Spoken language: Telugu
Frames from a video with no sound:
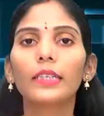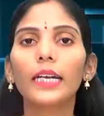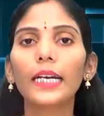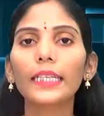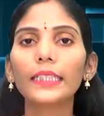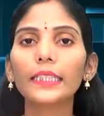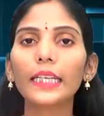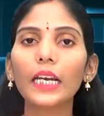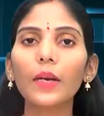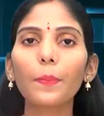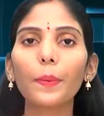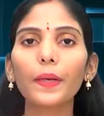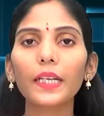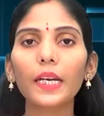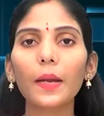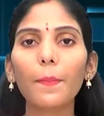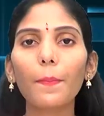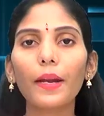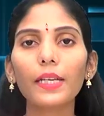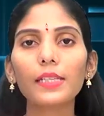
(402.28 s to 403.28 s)
నంద్యాల
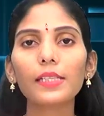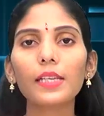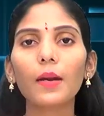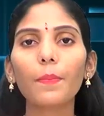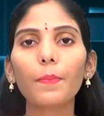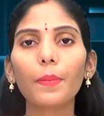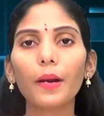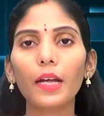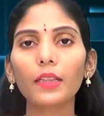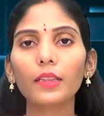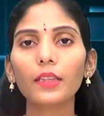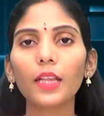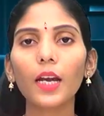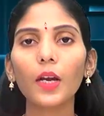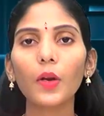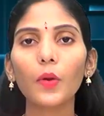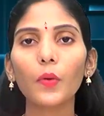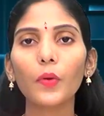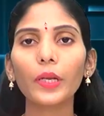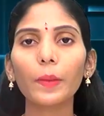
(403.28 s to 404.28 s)
పట్టణ పరిసర
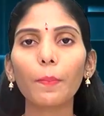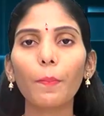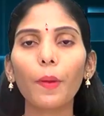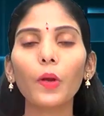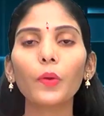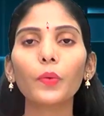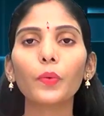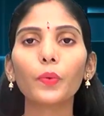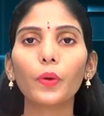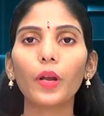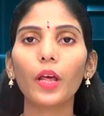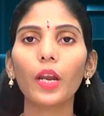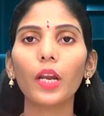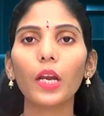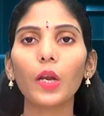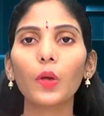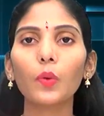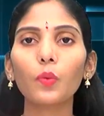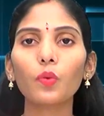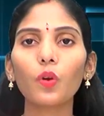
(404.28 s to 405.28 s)
ప్రాంతాల్లోని పలు
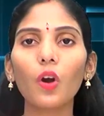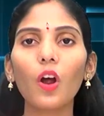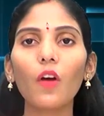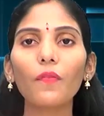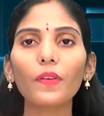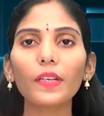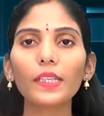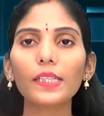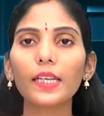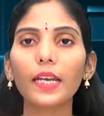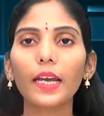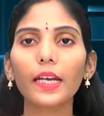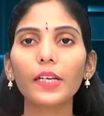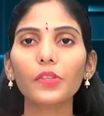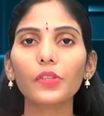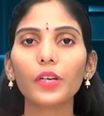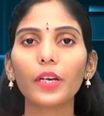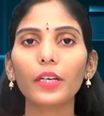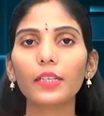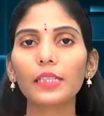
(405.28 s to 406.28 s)
కూడళ్లలో ట్రాఫిక్ సిఐ
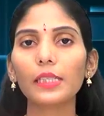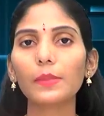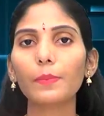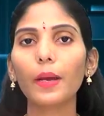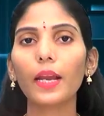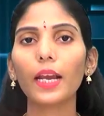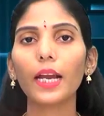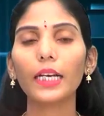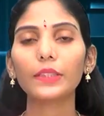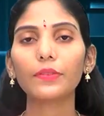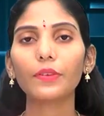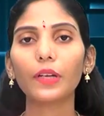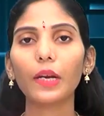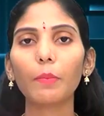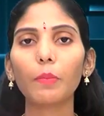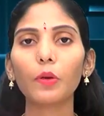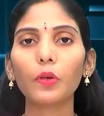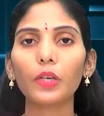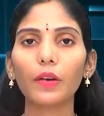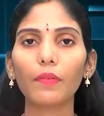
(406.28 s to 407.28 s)
షేక్ ఇస్మాయిల్
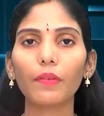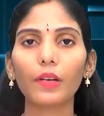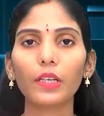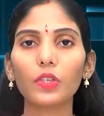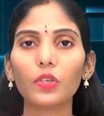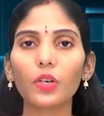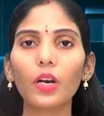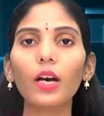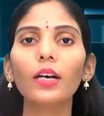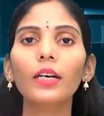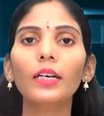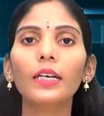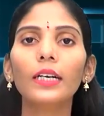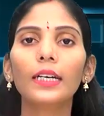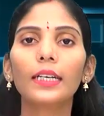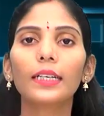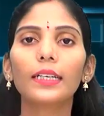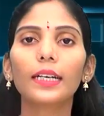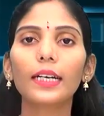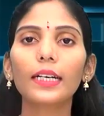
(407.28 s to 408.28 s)
ఆధ్వర్యంలో నిర్వహించిన
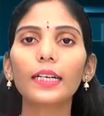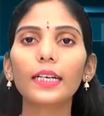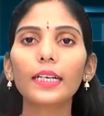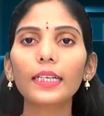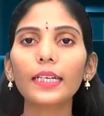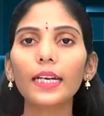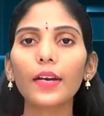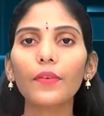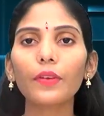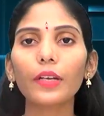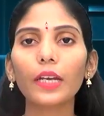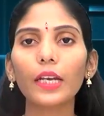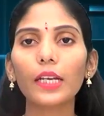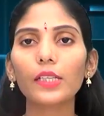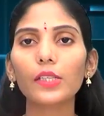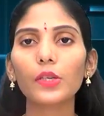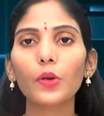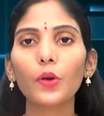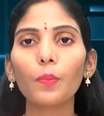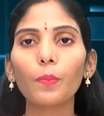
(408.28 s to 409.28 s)
డ్రంక్ అండ్ డ్రైవ్
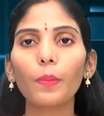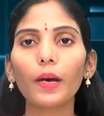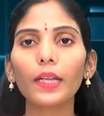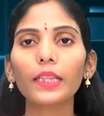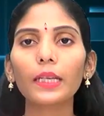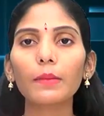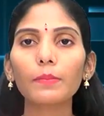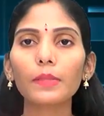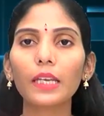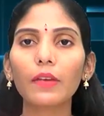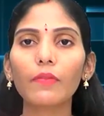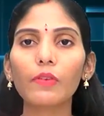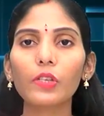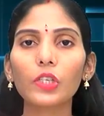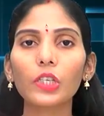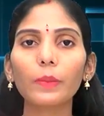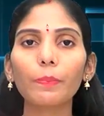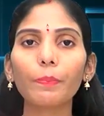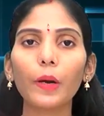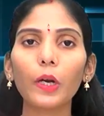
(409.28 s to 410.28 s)
కేసులో మద్యం
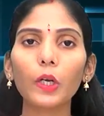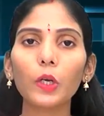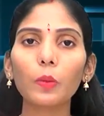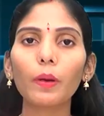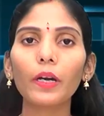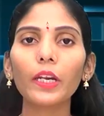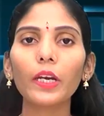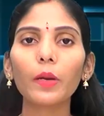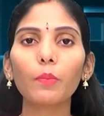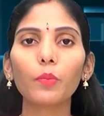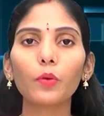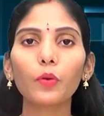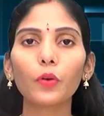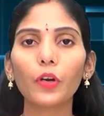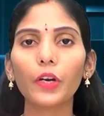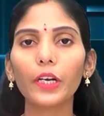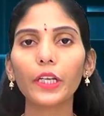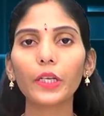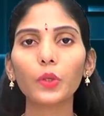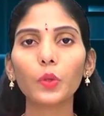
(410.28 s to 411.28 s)
సేవించి పట్టుబడిన
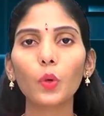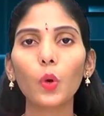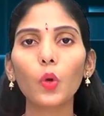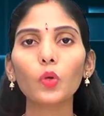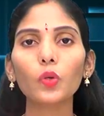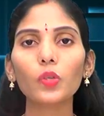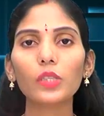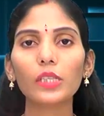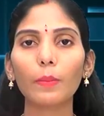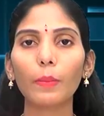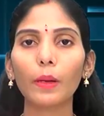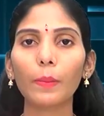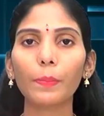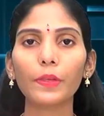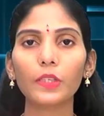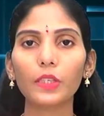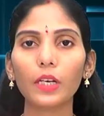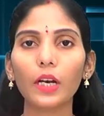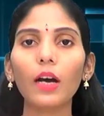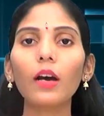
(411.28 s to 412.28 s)
ముగ్గురిని కోర్టుకు
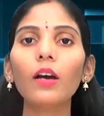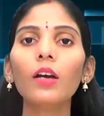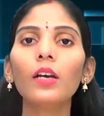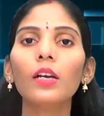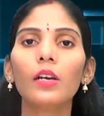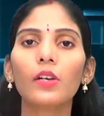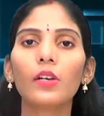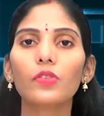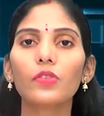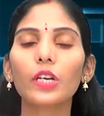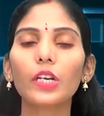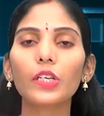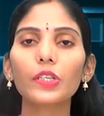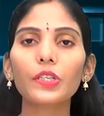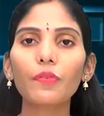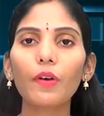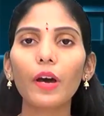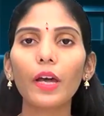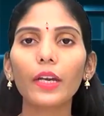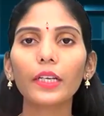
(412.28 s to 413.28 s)
సమర్పించగా
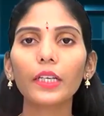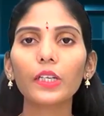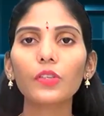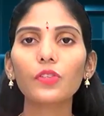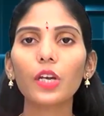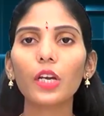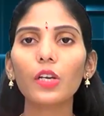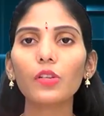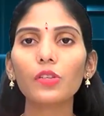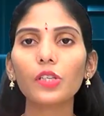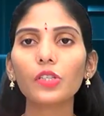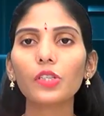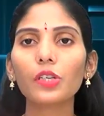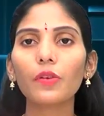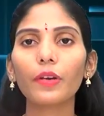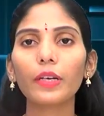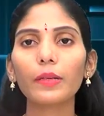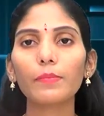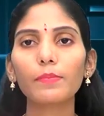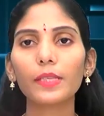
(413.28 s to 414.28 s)
జడ్జి వారికి జైలు
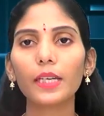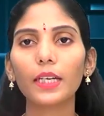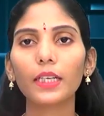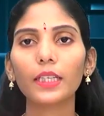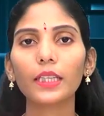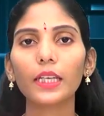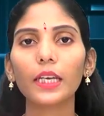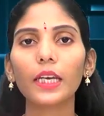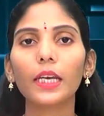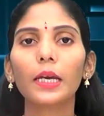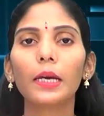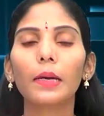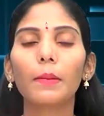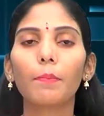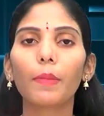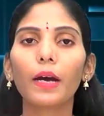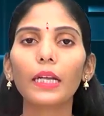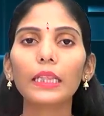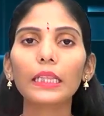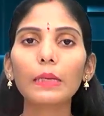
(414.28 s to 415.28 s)
శిక్ష వేయడం జరిగింది
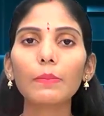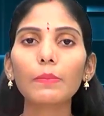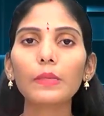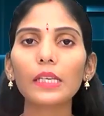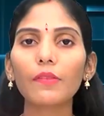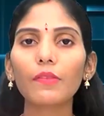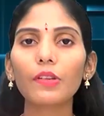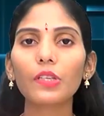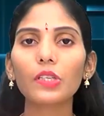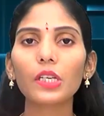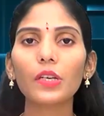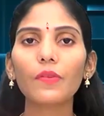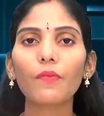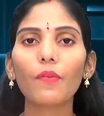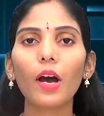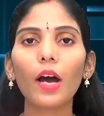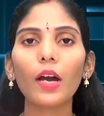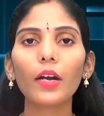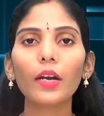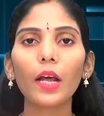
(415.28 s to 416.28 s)
మద్యం సేవించి
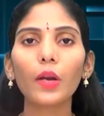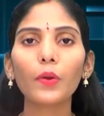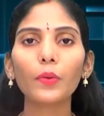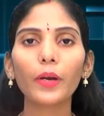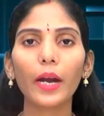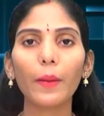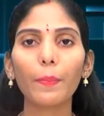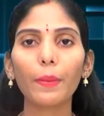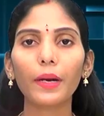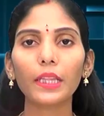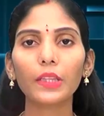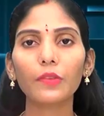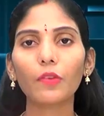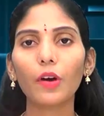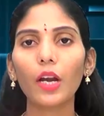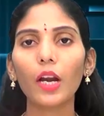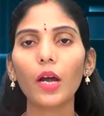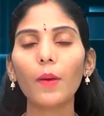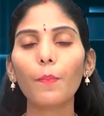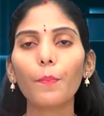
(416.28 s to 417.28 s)
వాహనాలు నడపడం
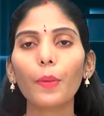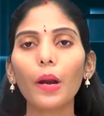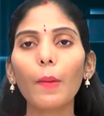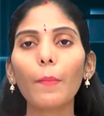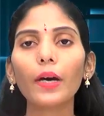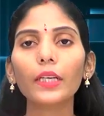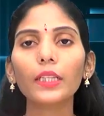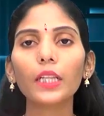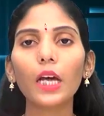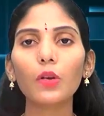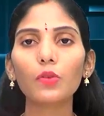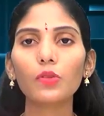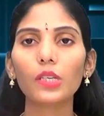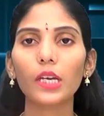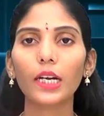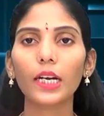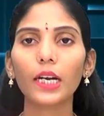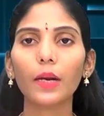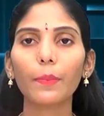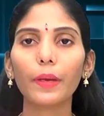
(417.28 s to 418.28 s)
ద్వారా ప్రమాదాలు
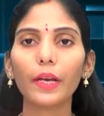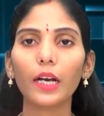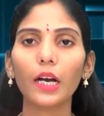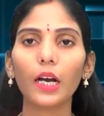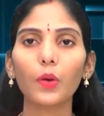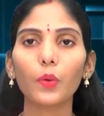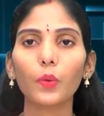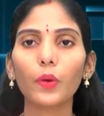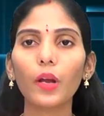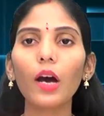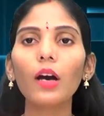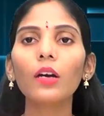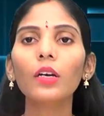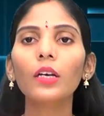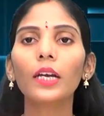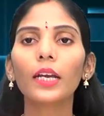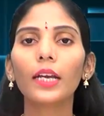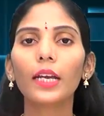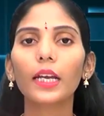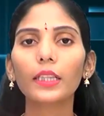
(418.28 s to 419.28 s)
జరగడమే కాకుండా
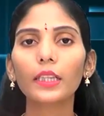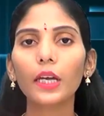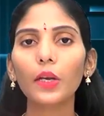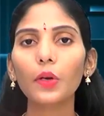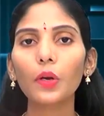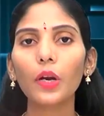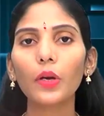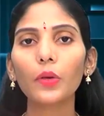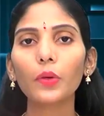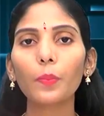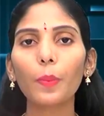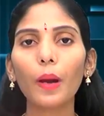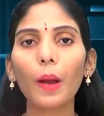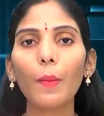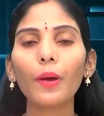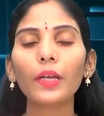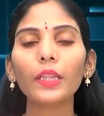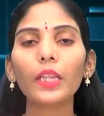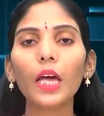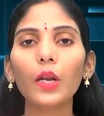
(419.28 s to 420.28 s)
ఇతరులను
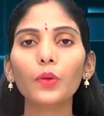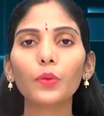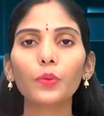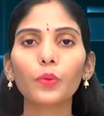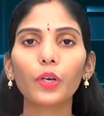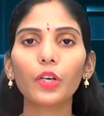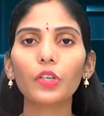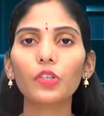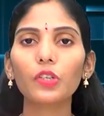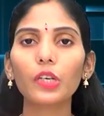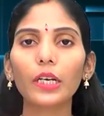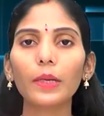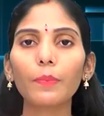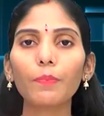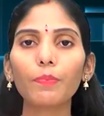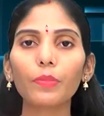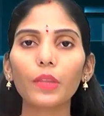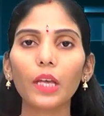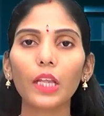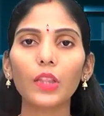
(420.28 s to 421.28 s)
ప్రమాదాలకు గురి చేయడం
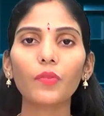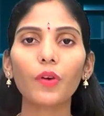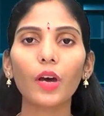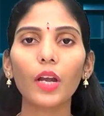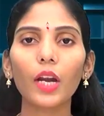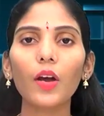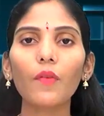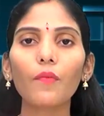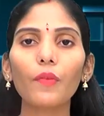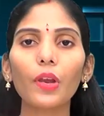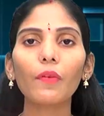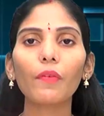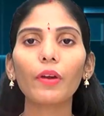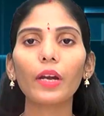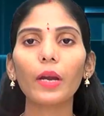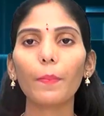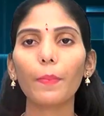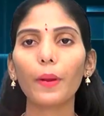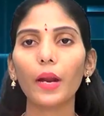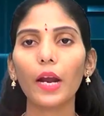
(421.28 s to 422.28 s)
తద్వారా
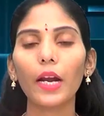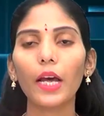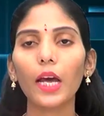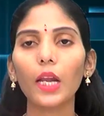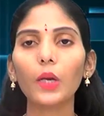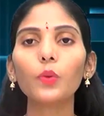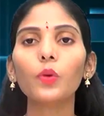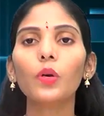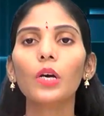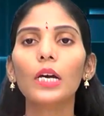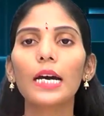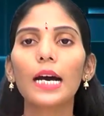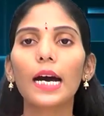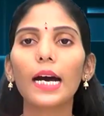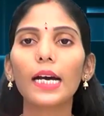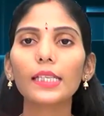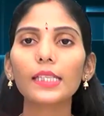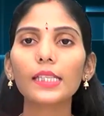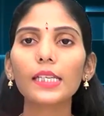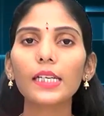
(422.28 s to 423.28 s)
విలువైన ప్రాణాలు
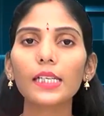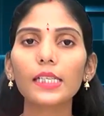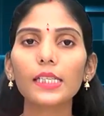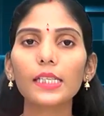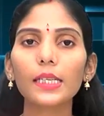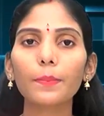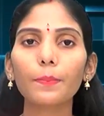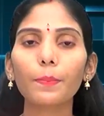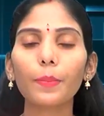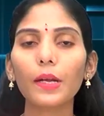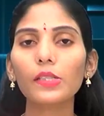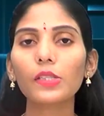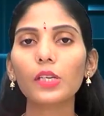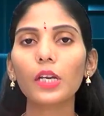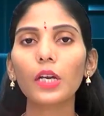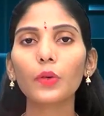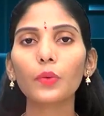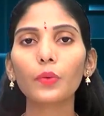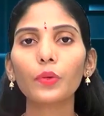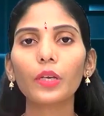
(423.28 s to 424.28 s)
ఆస్తి నష్టం
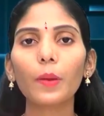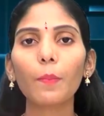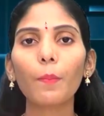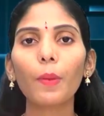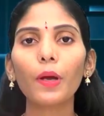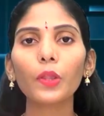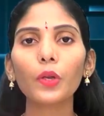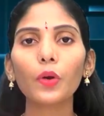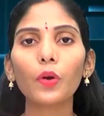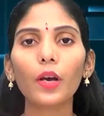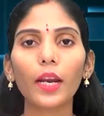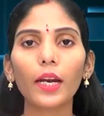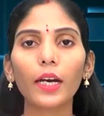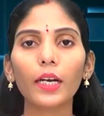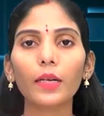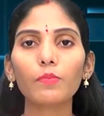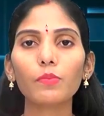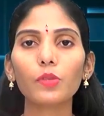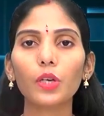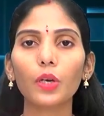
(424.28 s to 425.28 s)
ప్రజలకు ఇబ్బందులు
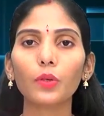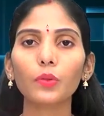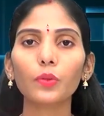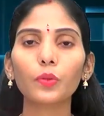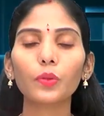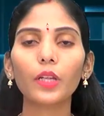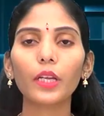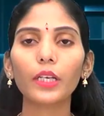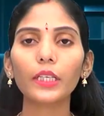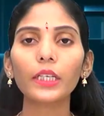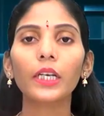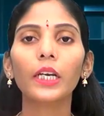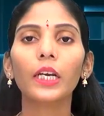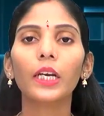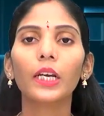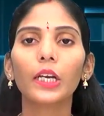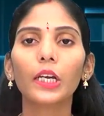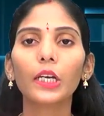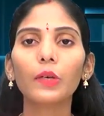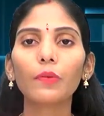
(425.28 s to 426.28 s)
కలగడం జరుగుతుందని
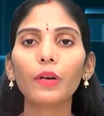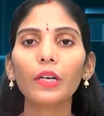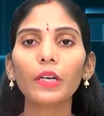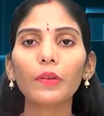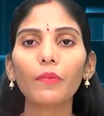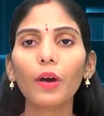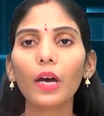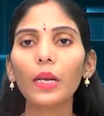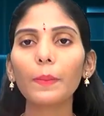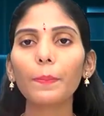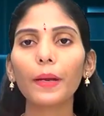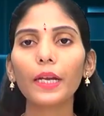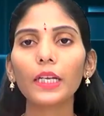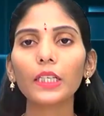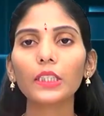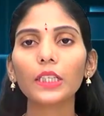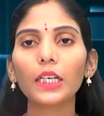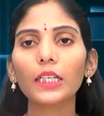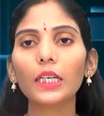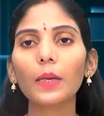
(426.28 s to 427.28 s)
ఇటువంటి వారిపై
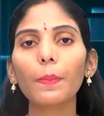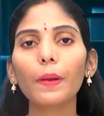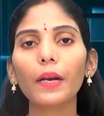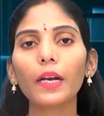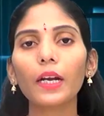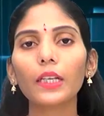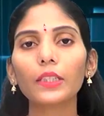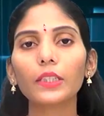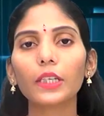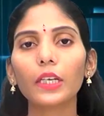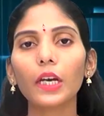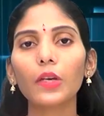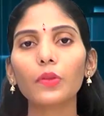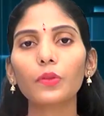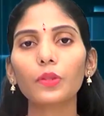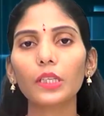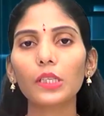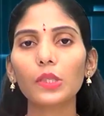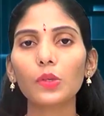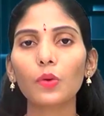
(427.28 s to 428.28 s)
చట్టపరంగా
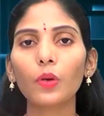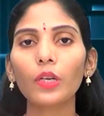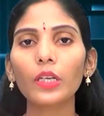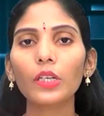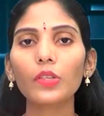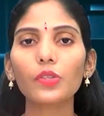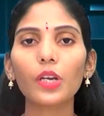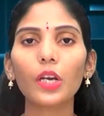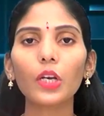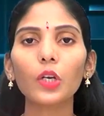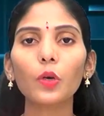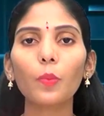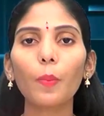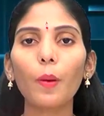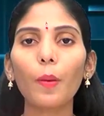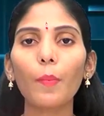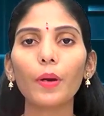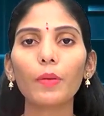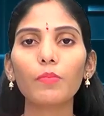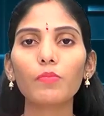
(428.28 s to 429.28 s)
చర్యలు తీసుకుని జైలుకు
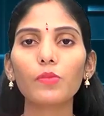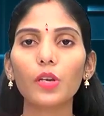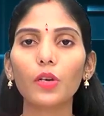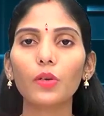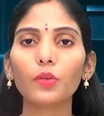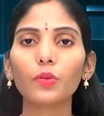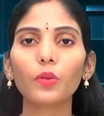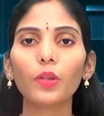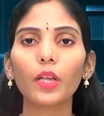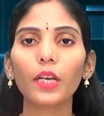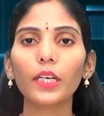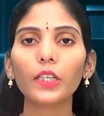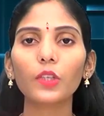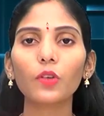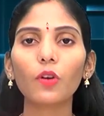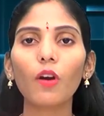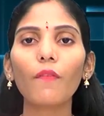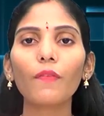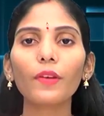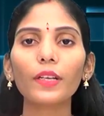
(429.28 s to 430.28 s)
పంపడం జరుగుతుందని
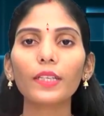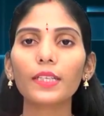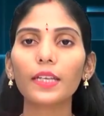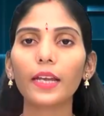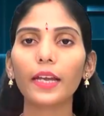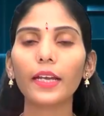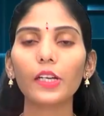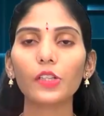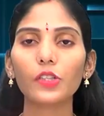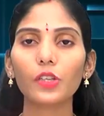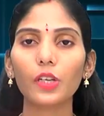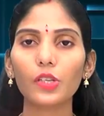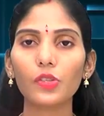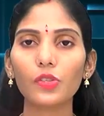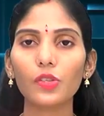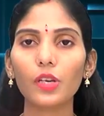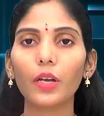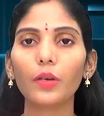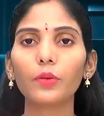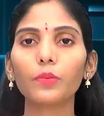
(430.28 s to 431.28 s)
ట్రాఫిక్ సిఐ
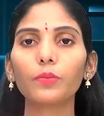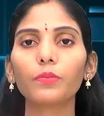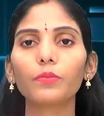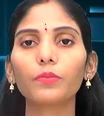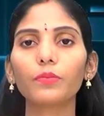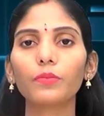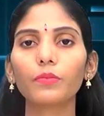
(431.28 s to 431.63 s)
హెచ్చరించారు